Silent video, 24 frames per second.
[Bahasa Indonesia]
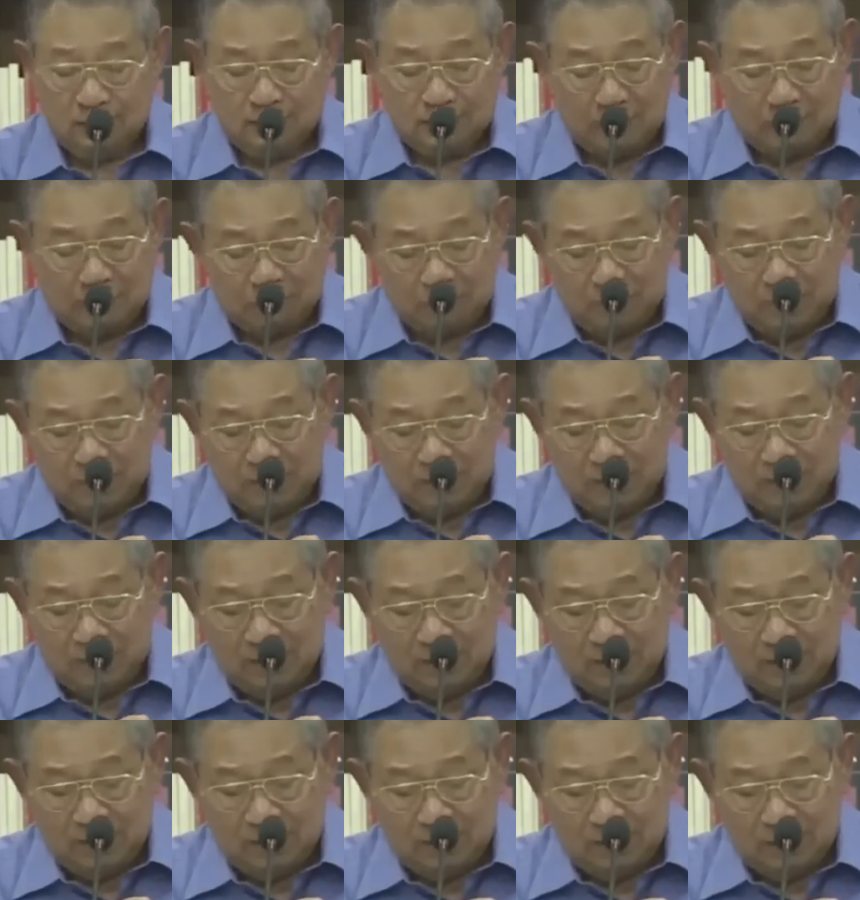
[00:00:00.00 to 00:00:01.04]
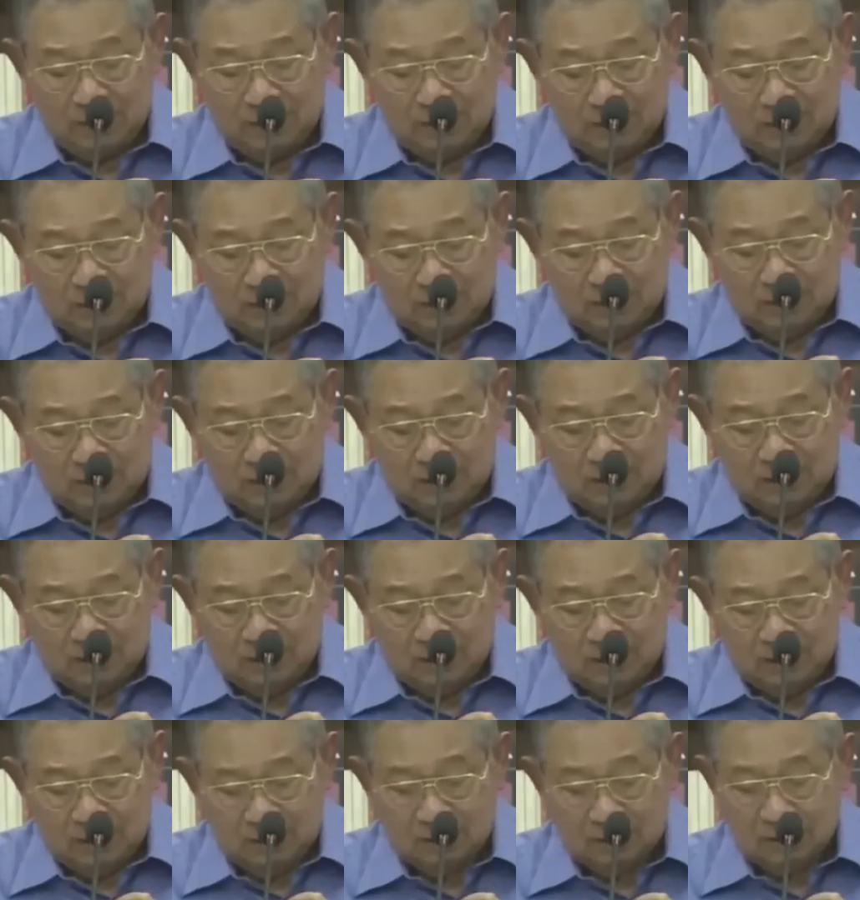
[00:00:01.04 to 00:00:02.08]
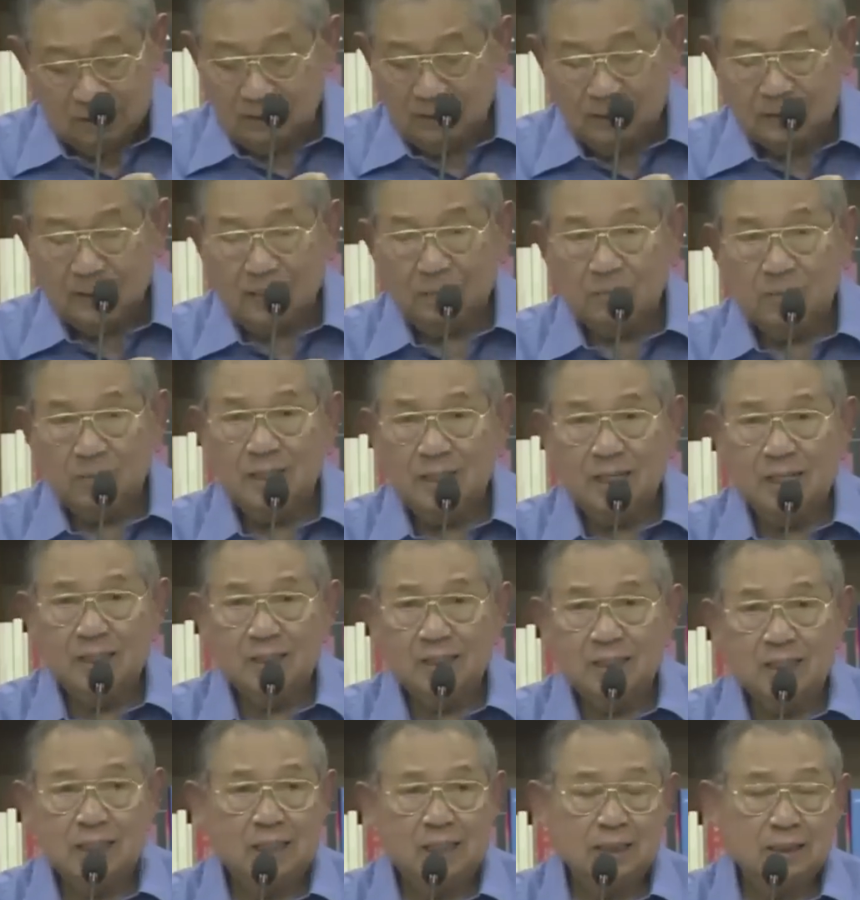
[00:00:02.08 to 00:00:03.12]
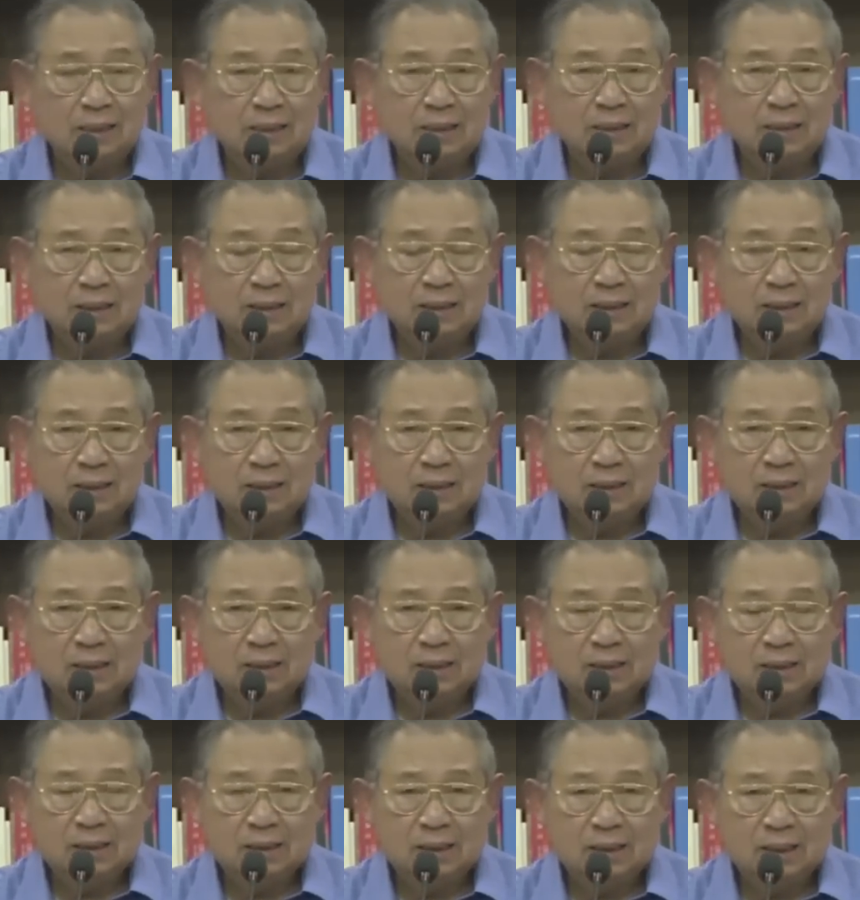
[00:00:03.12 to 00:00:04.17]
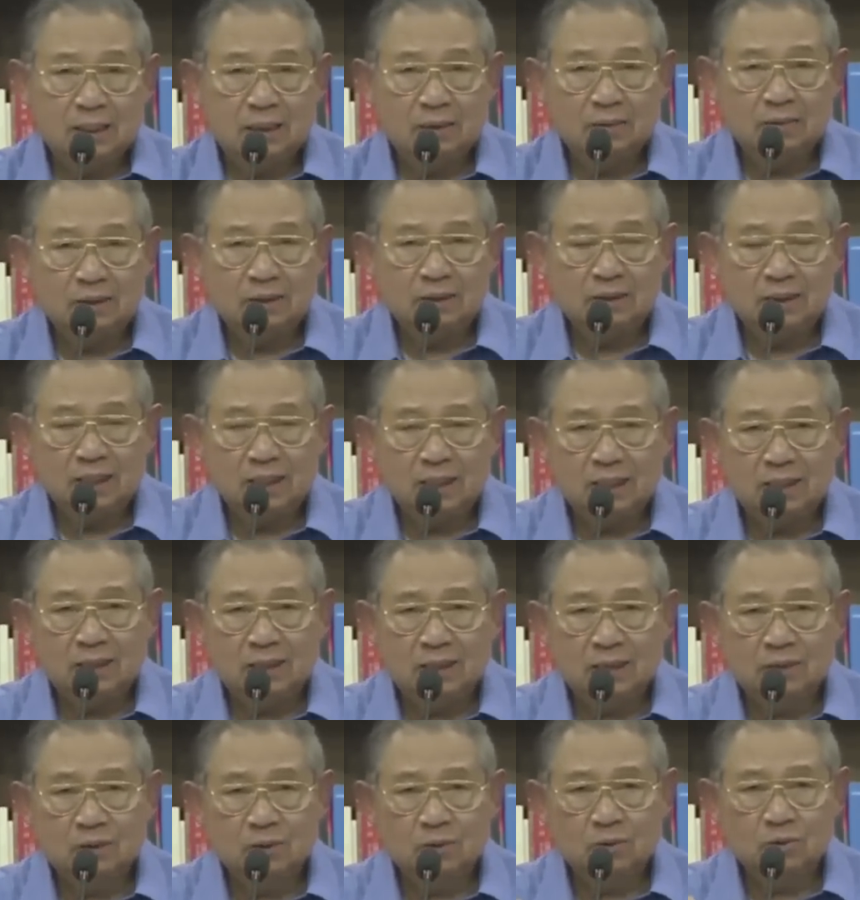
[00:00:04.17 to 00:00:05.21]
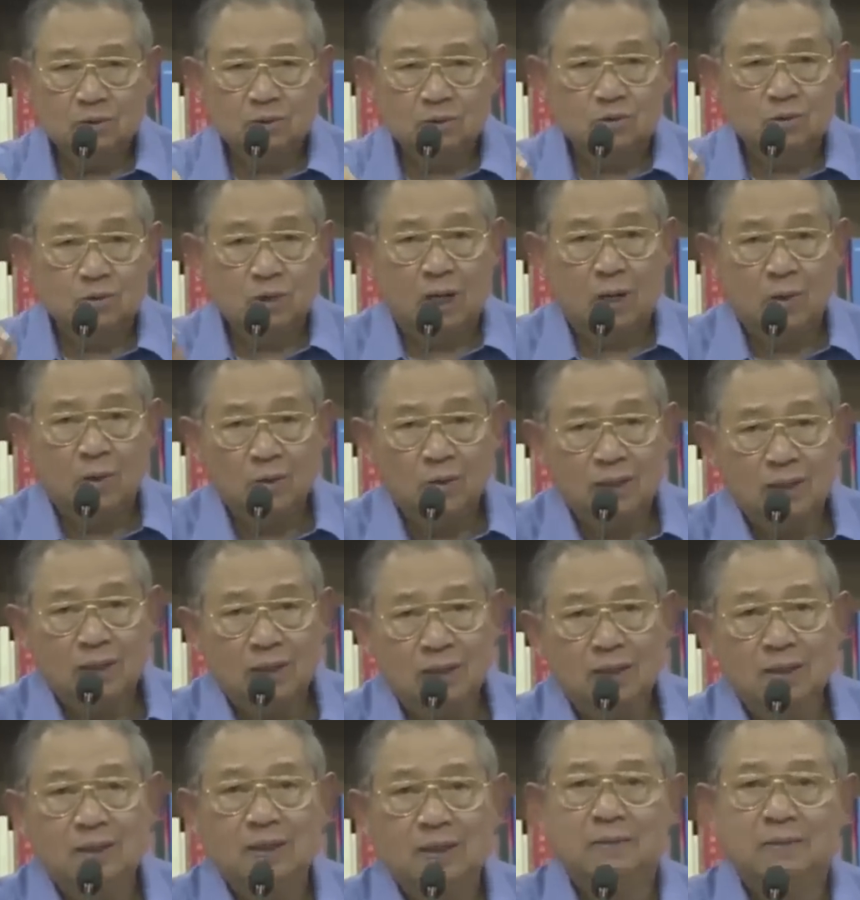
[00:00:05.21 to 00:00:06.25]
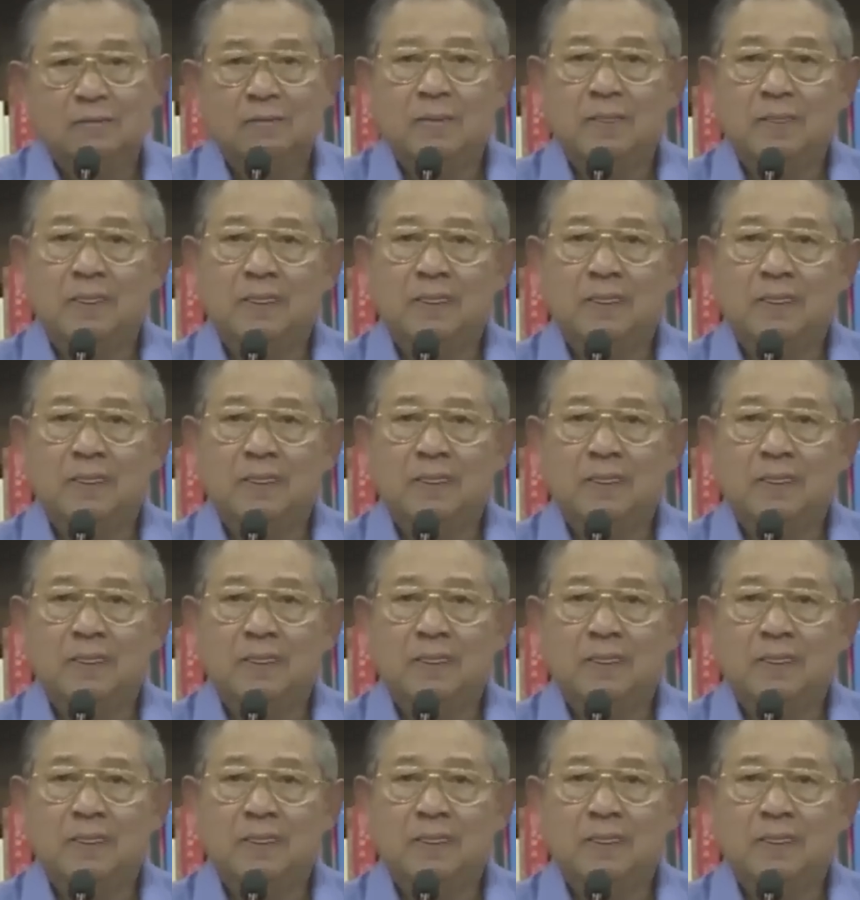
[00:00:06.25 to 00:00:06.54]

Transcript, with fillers: Tetapi saya tidak menyangka kalau tindakan itu sejauh ini